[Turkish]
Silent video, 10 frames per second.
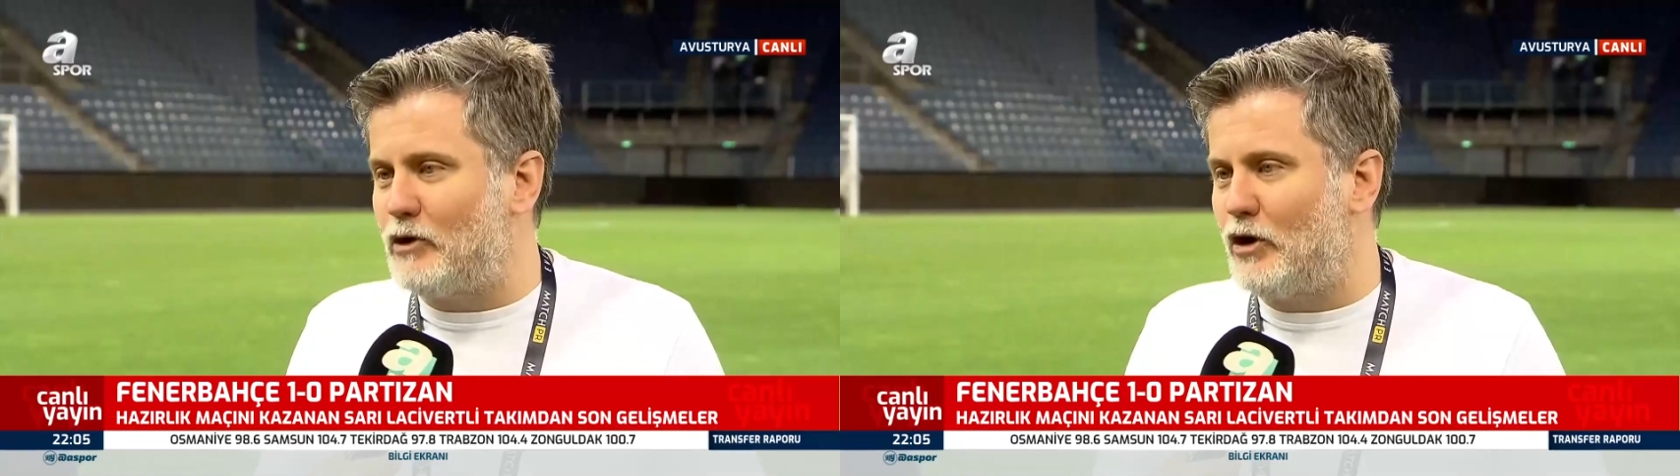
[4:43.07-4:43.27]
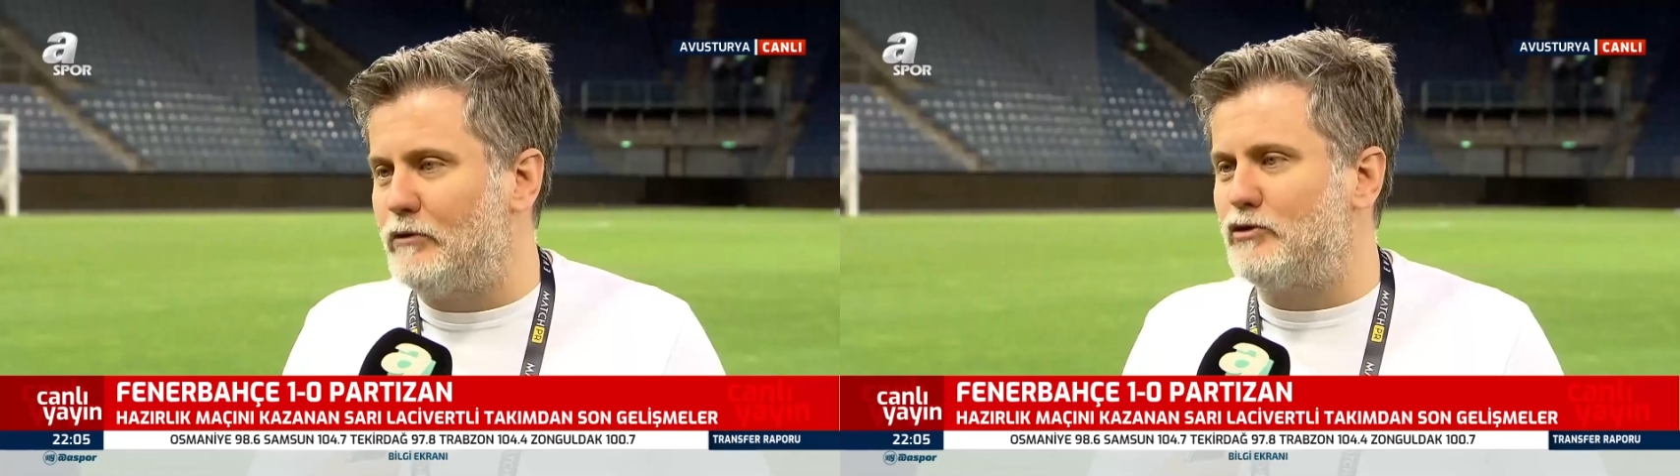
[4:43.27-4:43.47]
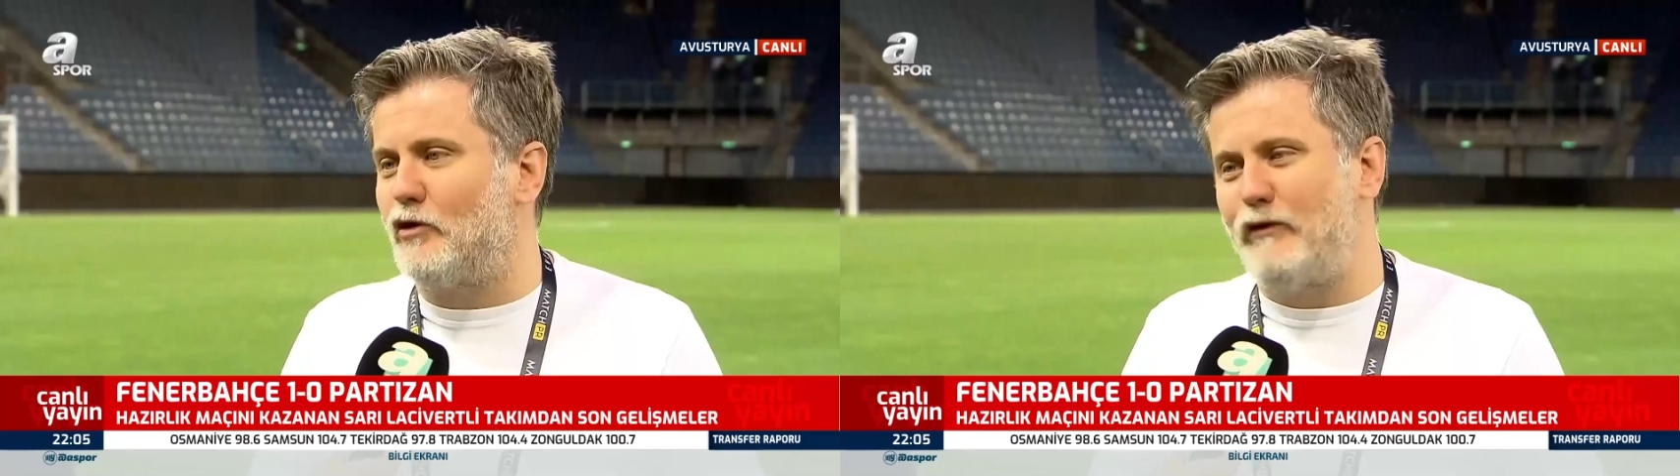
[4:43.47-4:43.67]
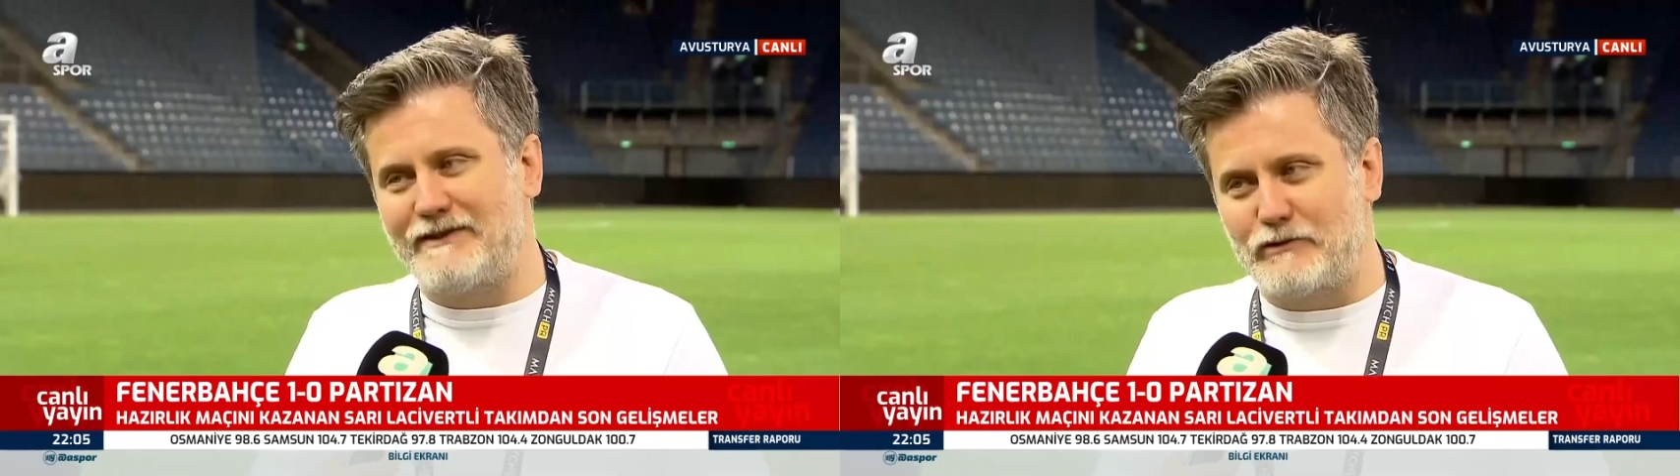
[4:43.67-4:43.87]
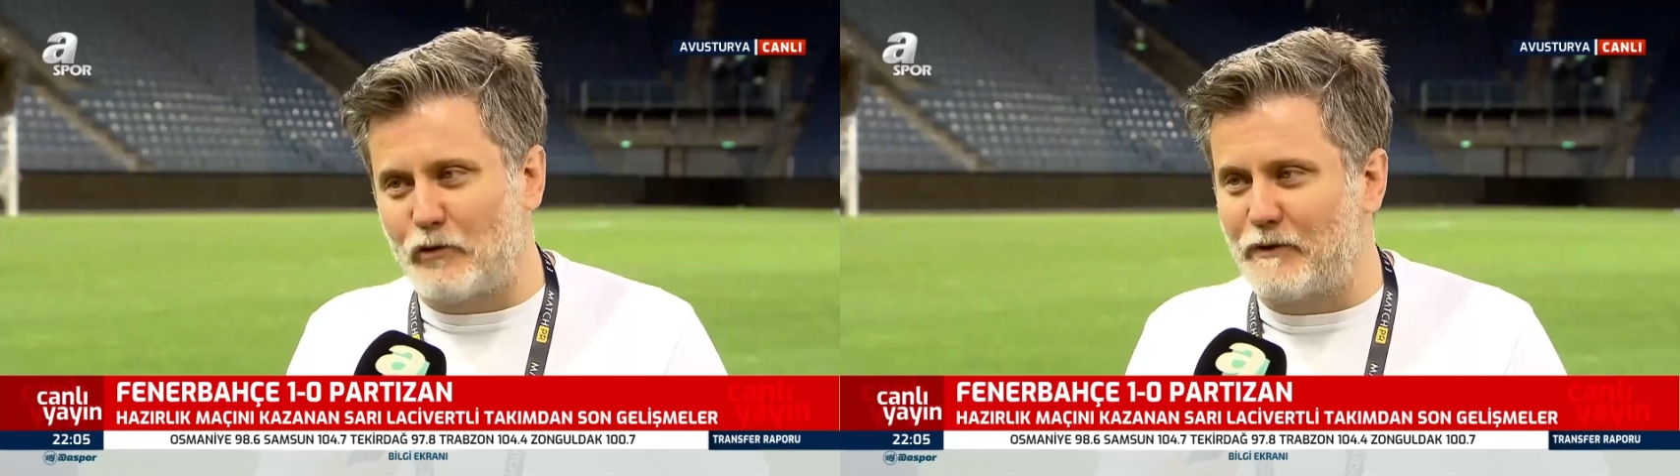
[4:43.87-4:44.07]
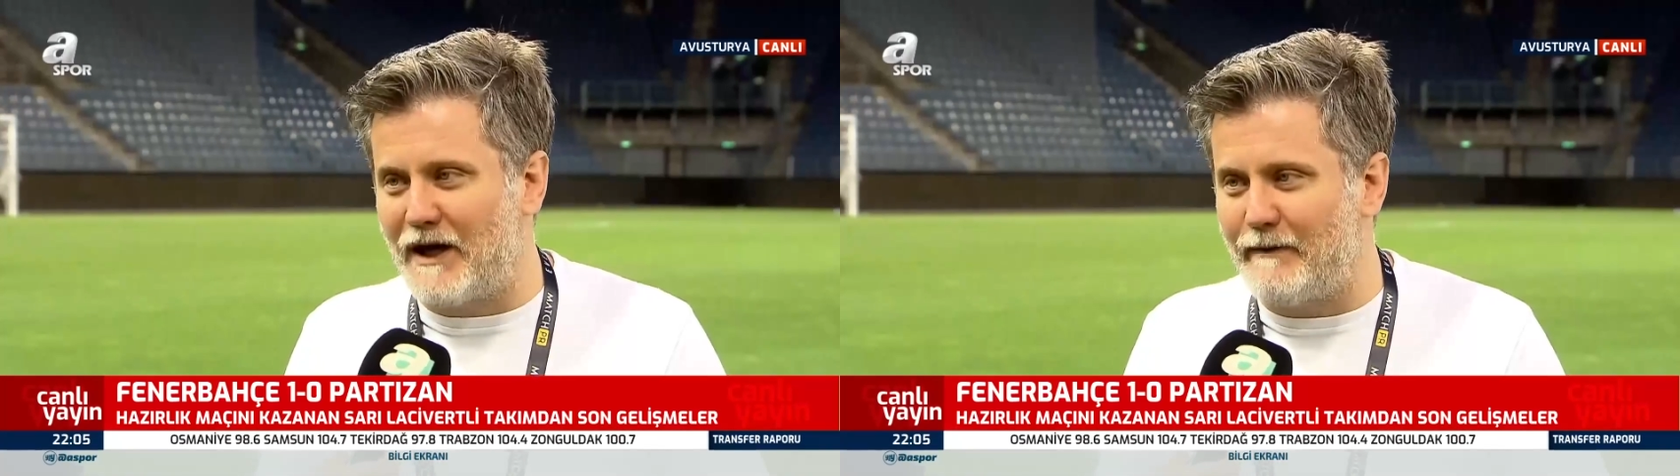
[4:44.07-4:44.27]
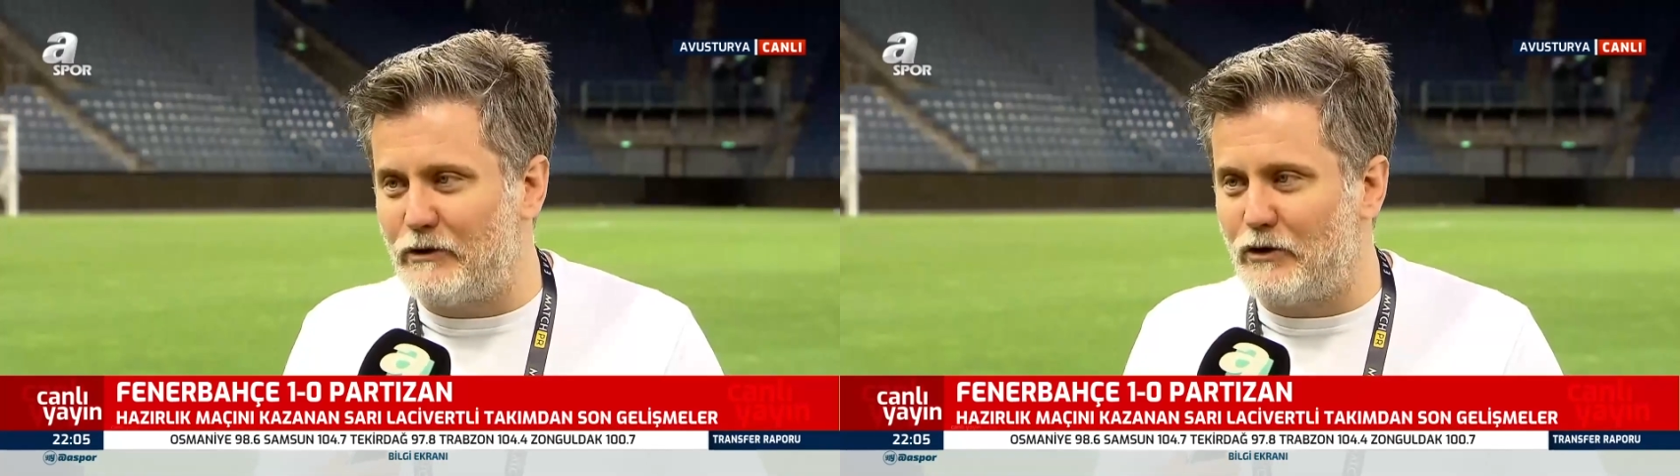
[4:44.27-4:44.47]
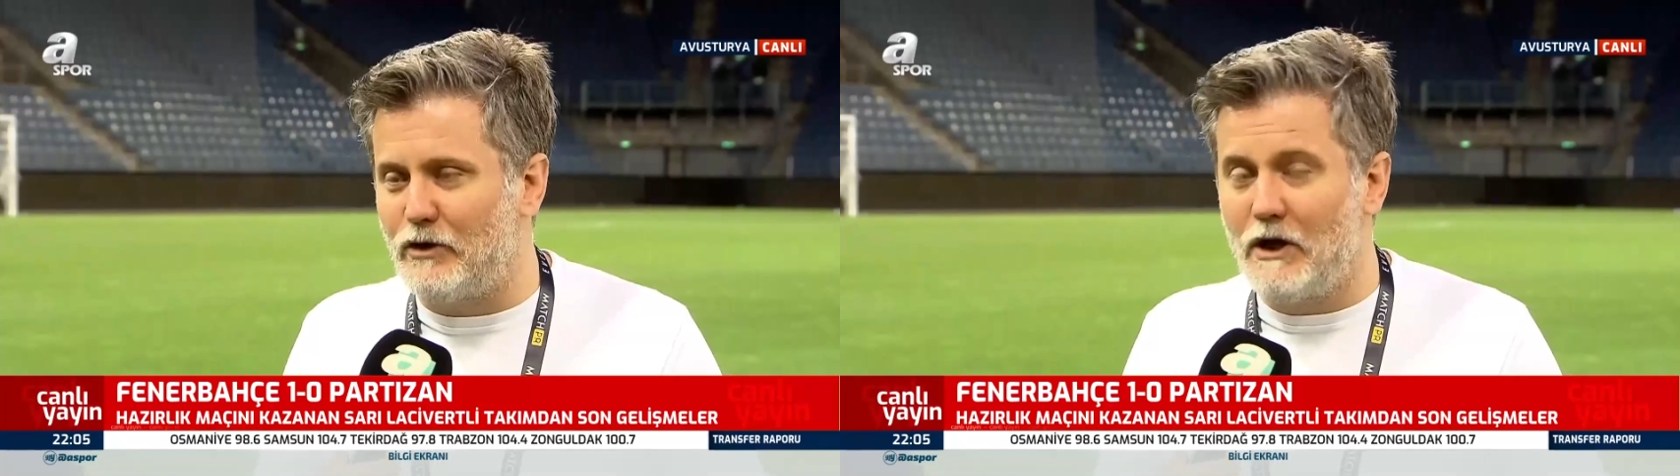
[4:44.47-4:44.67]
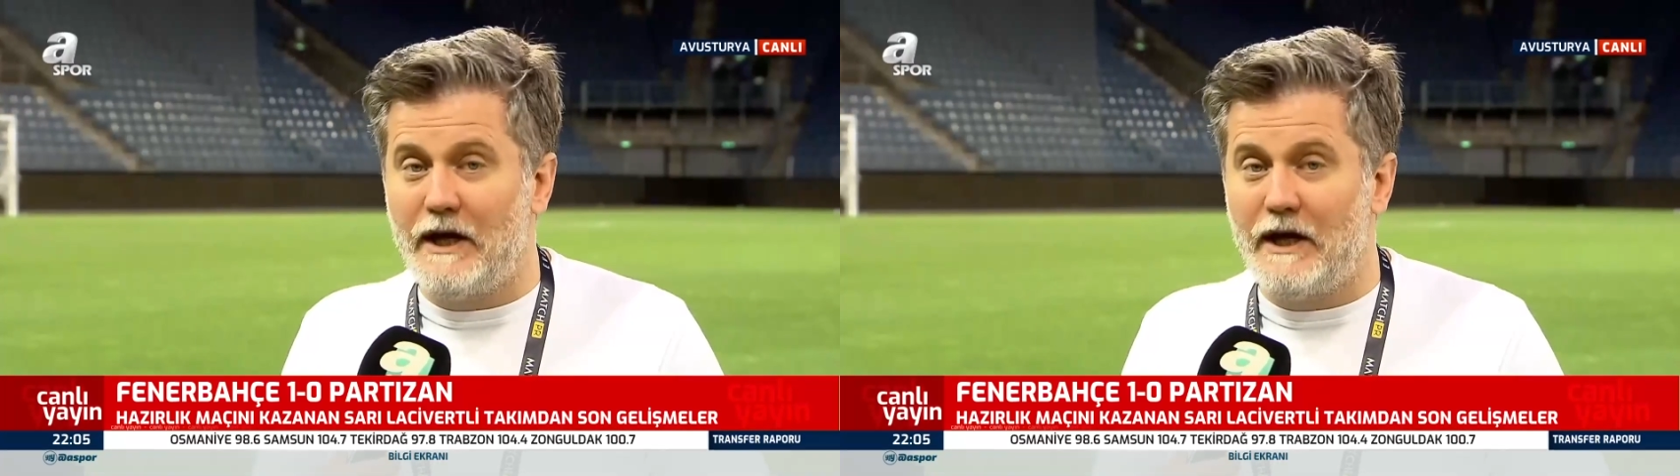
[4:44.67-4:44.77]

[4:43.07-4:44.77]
gördüğüm çok fazla top kaybediyor.